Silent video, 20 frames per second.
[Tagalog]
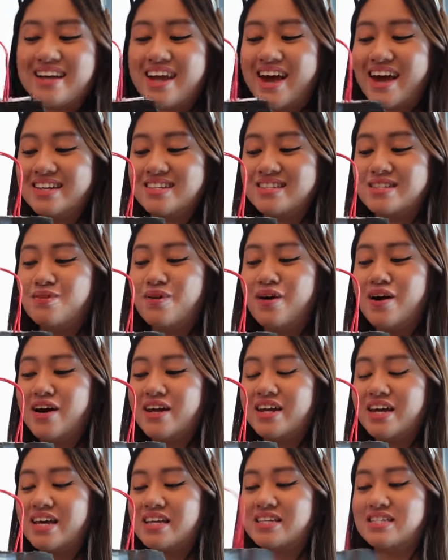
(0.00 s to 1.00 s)
next Next one
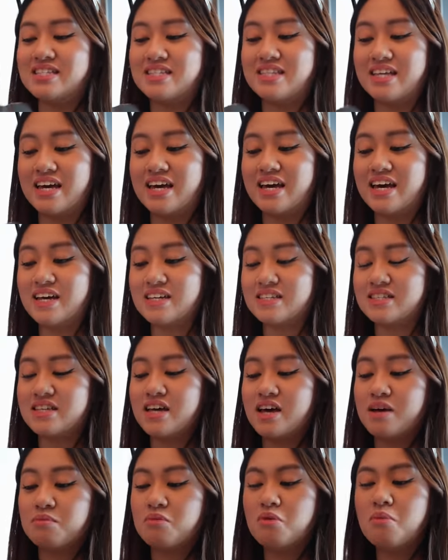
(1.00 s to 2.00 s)
is this.
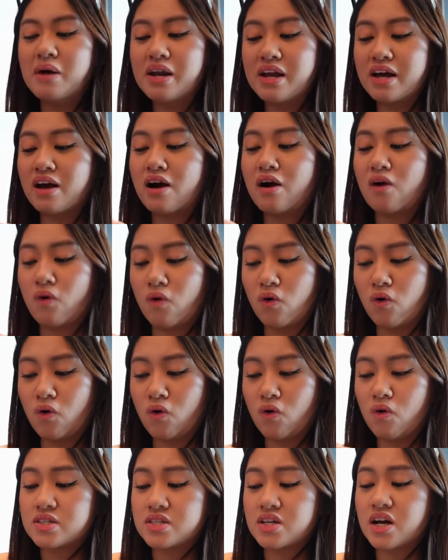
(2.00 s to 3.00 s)
Bumalik
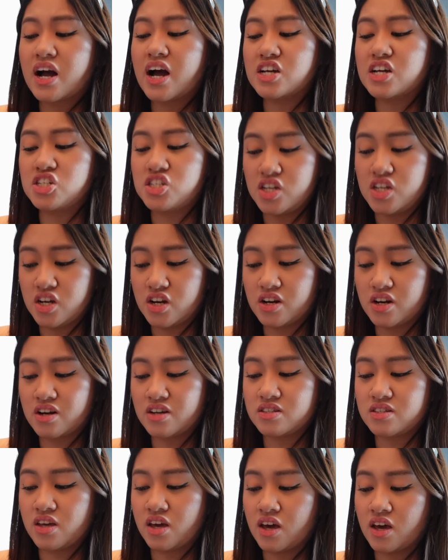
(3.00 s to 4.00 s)
ako sa cashier
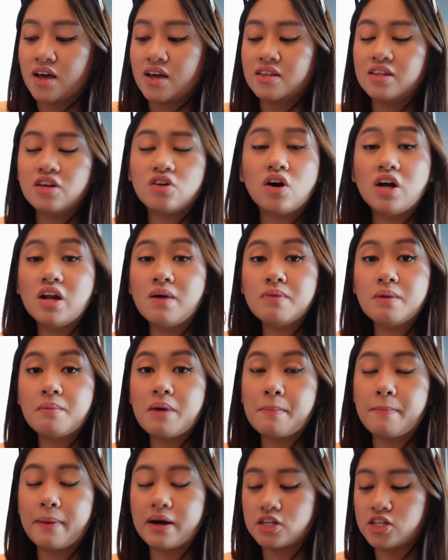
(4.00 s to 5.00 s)
kasi hindi ko alam na may
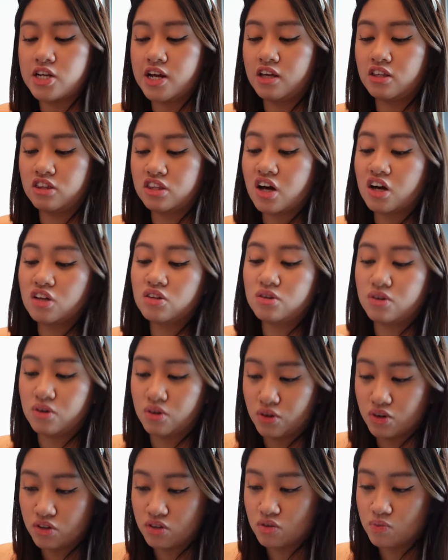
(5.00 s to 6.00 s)
Patrick ta
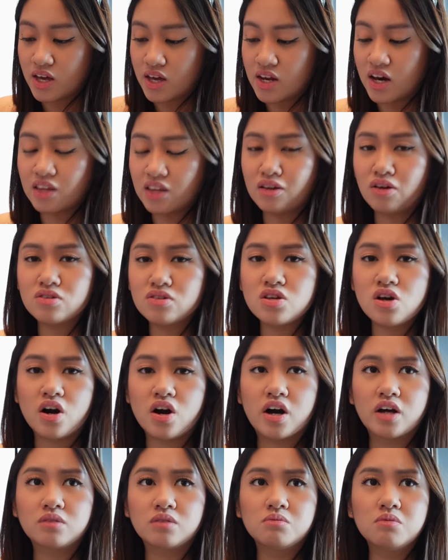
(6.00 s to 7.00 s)
doon. Eh nakita ko si
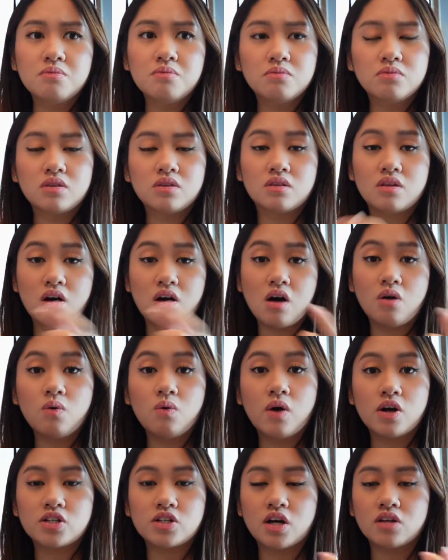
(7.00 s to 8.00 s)
Heart,
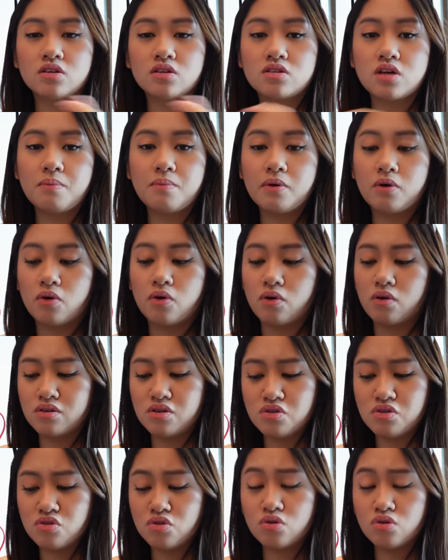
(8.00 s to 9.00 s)
nakakuha siya. Tapos sabi ko,
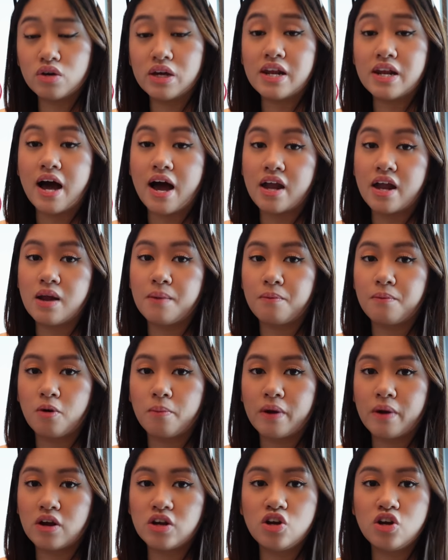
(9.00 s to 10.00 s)
yun yung hinahanap ko
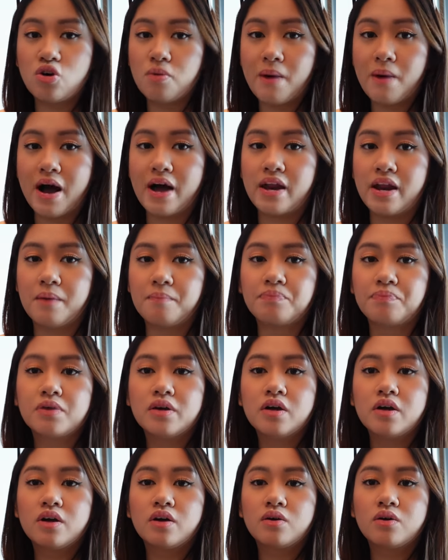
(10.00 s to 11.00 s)
pero hindi ko mahanap.
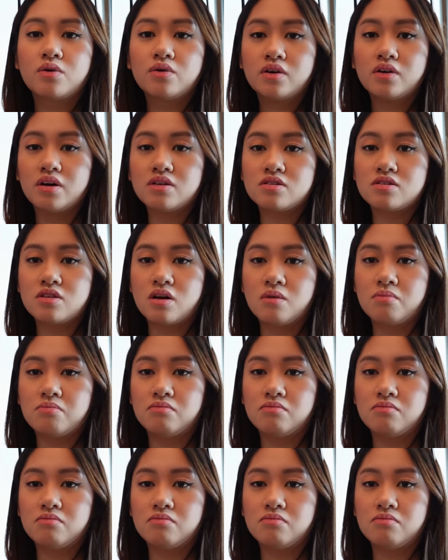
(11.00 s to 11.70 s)
Kuya, stop